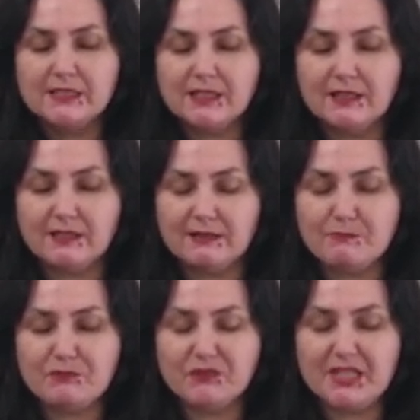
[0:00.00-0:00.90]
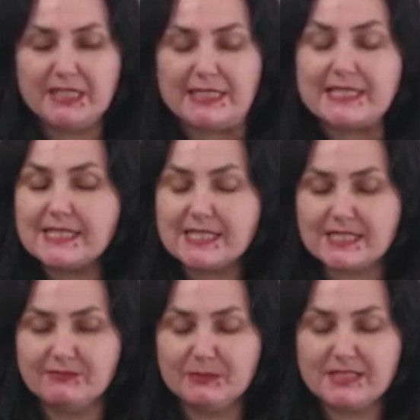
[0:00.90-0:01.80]
Так, э,
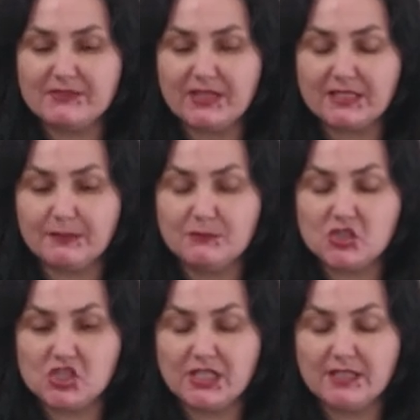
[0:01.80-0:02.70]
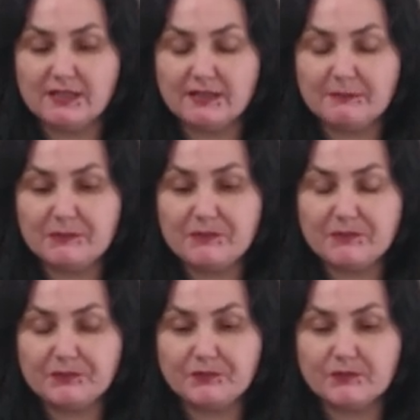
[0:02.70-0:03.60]
интересно, была девятка мечей, да,
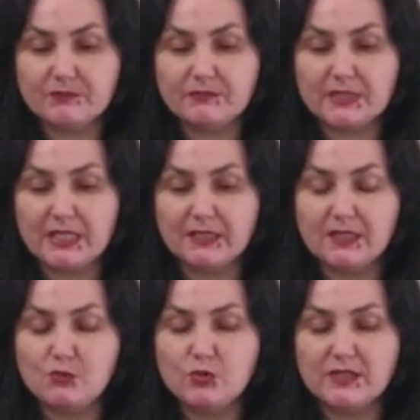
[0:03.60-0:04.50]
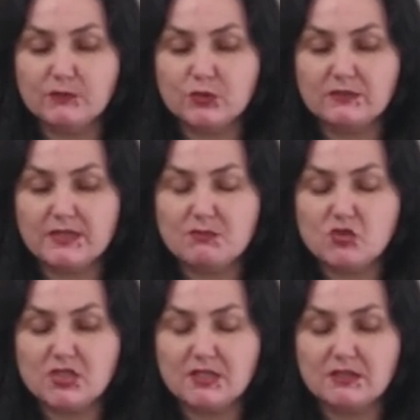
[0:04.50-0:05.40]
какую-то вот,
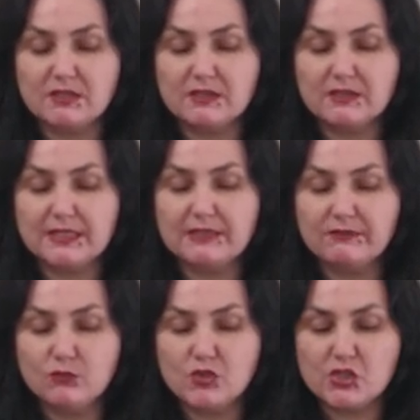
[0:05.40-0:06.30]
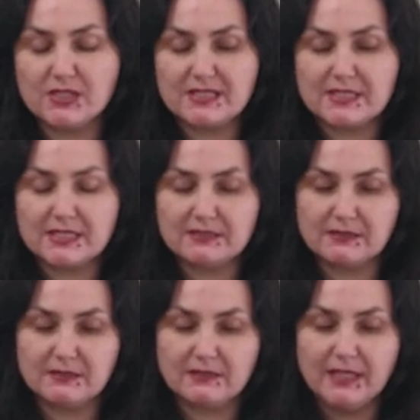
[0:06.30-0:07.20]
возможно, тревожность,
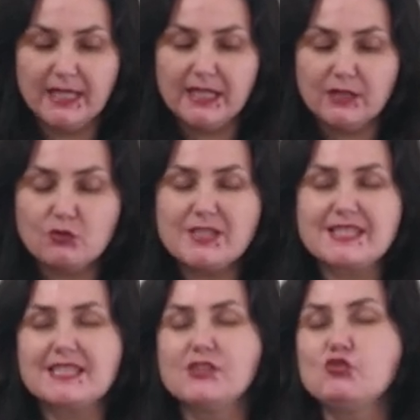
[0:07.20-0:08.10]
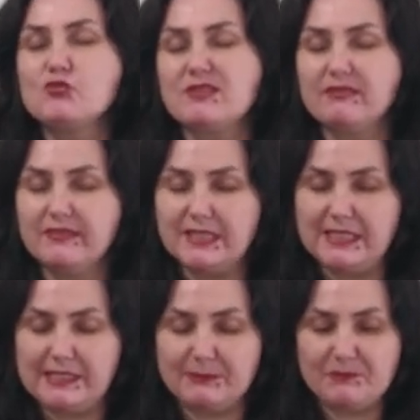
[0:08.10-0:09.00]
хочется сказать, чувство
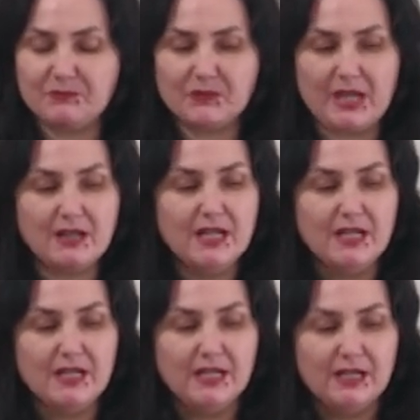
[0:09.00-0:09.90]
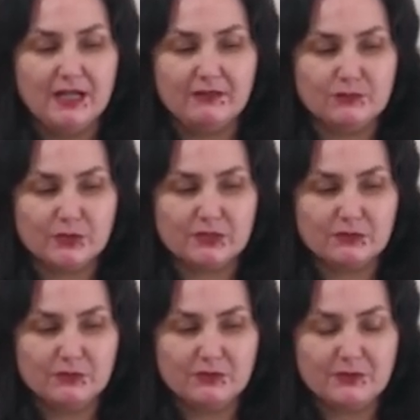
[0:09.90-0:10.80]
вины, да, вот,
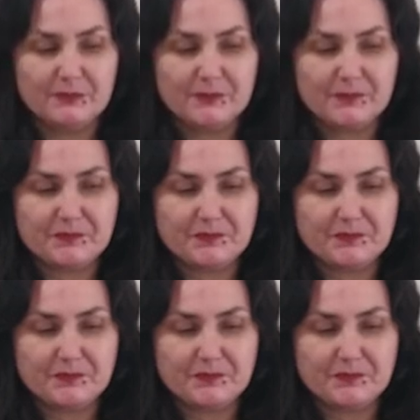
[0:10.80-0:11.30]
но